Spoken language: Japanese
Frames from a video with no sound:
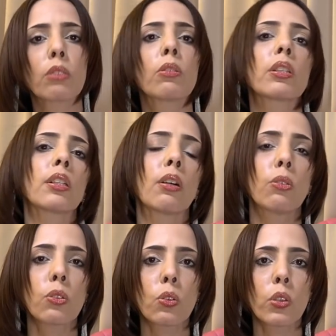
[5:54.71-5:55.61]
動きが
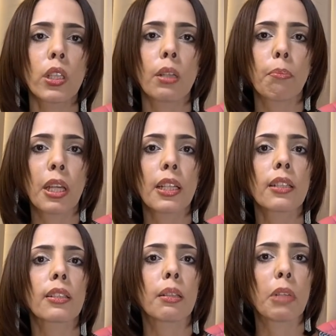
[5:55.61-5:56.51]
本当に目立っ
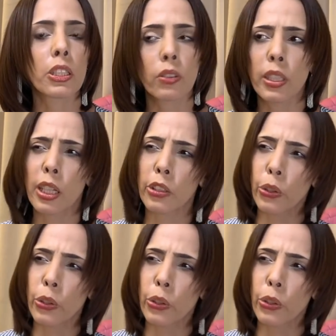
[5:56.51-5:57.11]
ていますよね。